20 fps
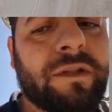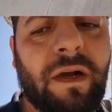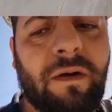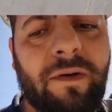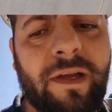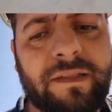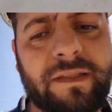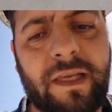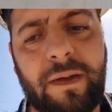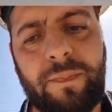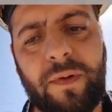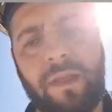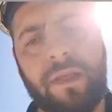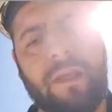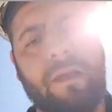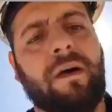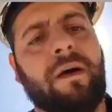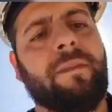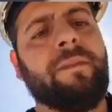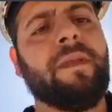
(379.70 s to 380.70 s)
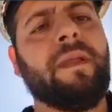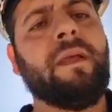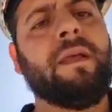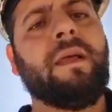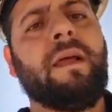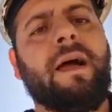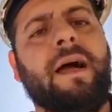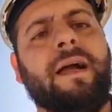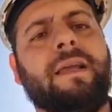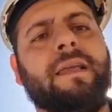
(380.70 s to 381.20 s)
um exemplo aqui, ó.
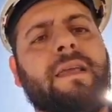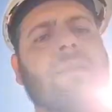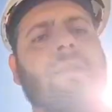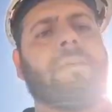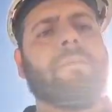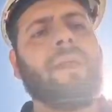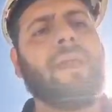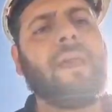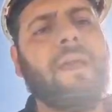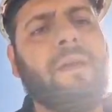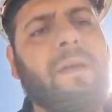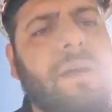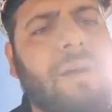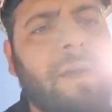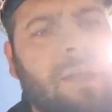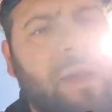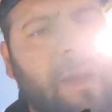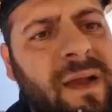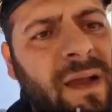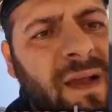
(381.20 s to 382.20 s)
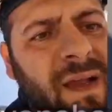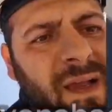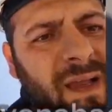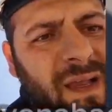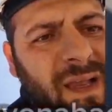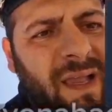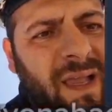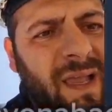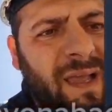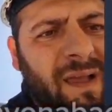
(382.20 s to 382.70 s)
Aqui também, ó,
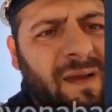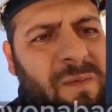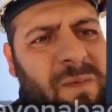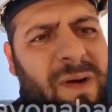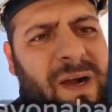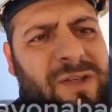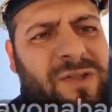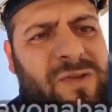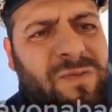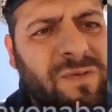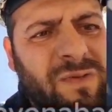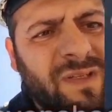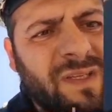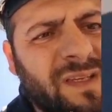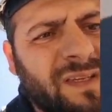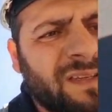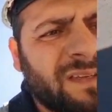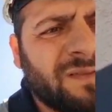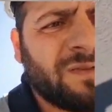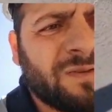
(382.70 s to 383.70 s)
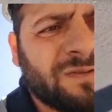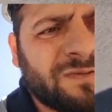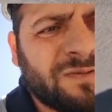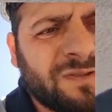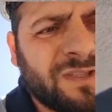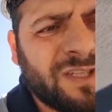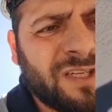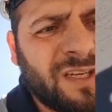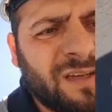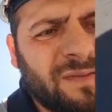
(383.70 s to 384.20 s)
é uma junta
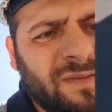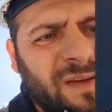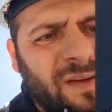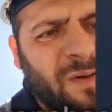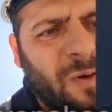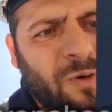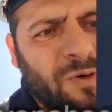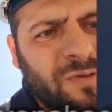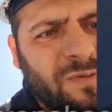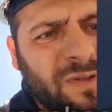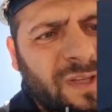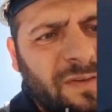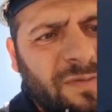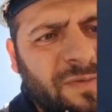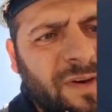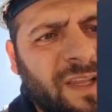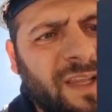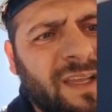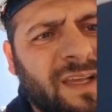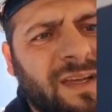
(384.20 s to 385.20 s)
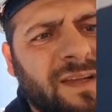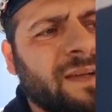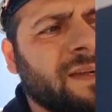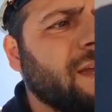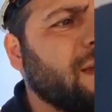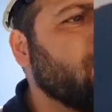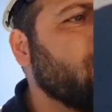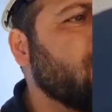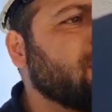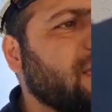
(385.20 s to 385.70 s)
construtiva ou junta fria.
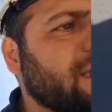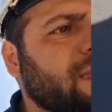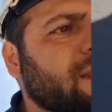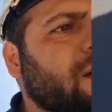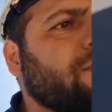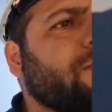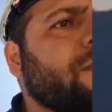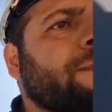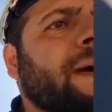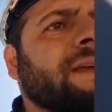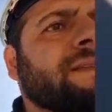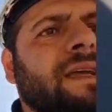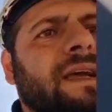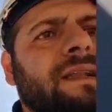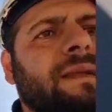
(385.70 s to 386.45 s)
Mas aqui não foi passada a